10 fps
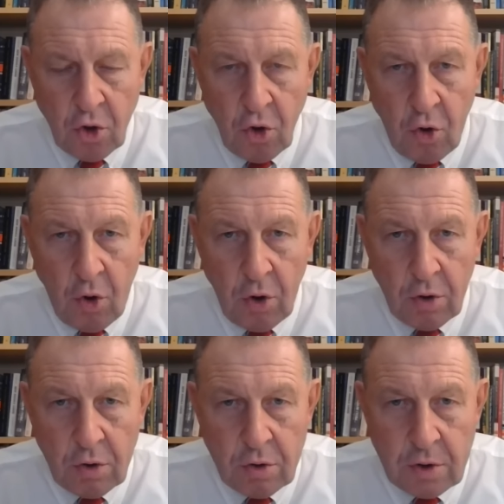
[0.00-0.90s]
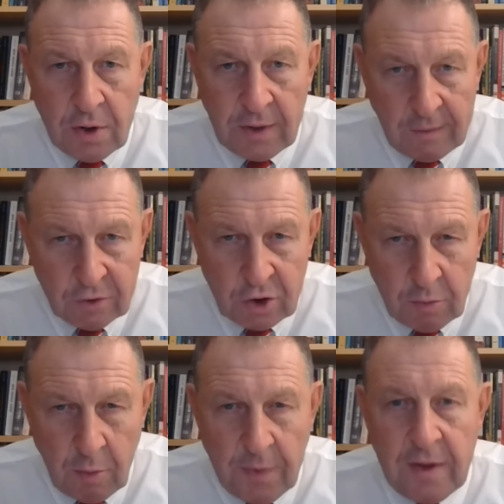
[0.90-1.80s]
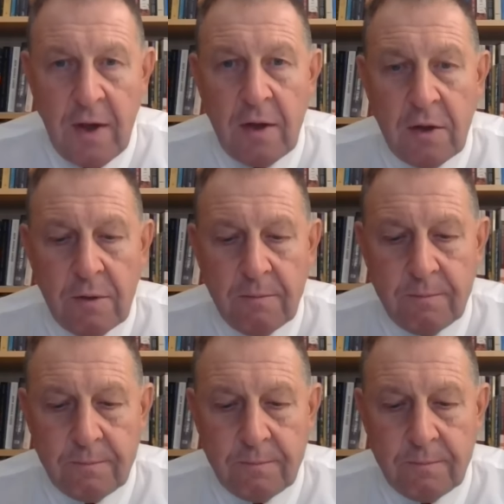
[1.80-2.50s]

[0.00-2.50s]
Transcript: Но для того, чтобы понять